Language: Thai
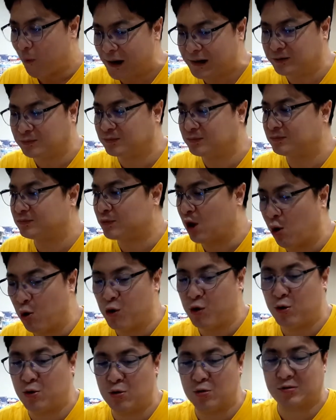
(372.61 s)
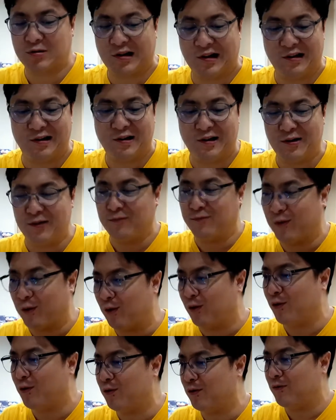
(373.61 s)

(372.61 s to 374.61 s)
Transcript: one two three four